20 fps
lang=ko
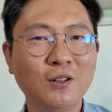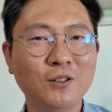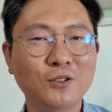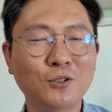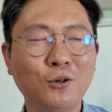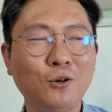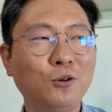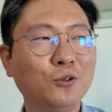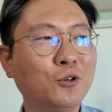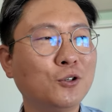
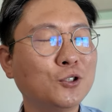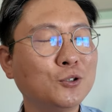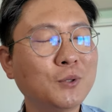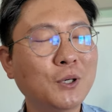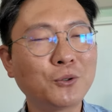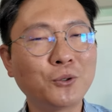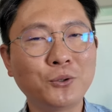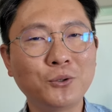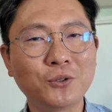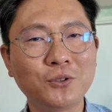저 현금
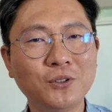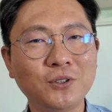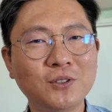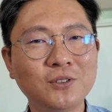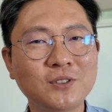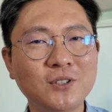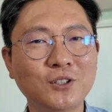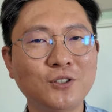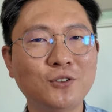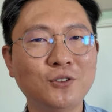갖고 있거든요.
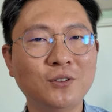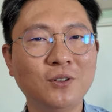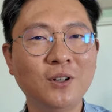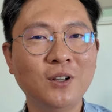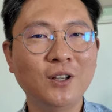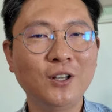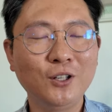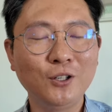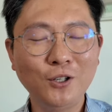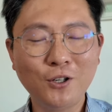작년
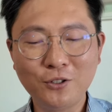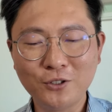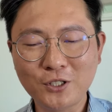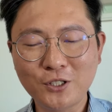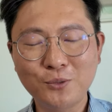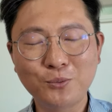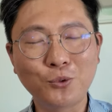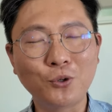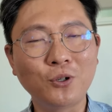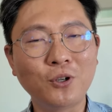1년째
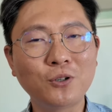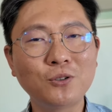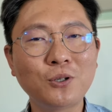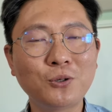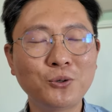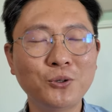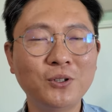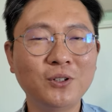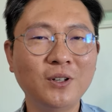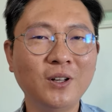지금 현금
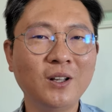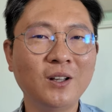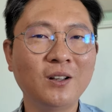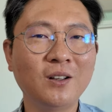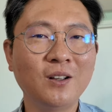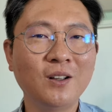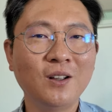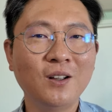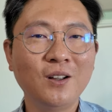갖고 있는데